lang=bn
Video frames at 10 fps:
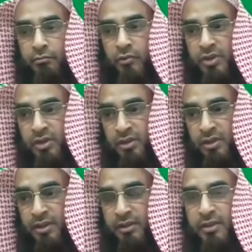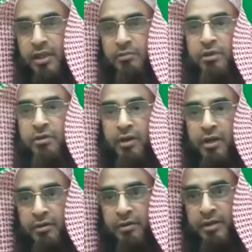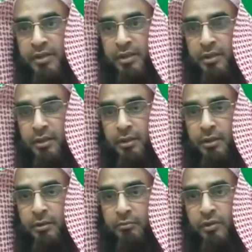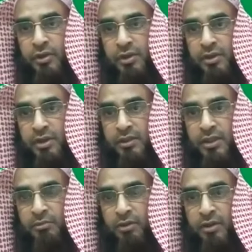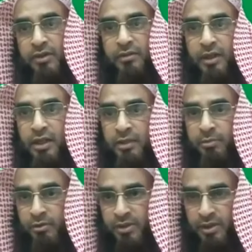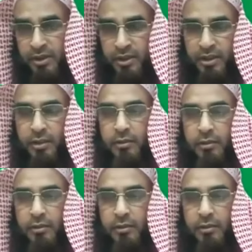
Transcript: মসজিদের সাথে সামিল করে নেওয়া হয়েছে মসজিদের সাথে সামিল করা হয়েছে তারপরেও সেটাকে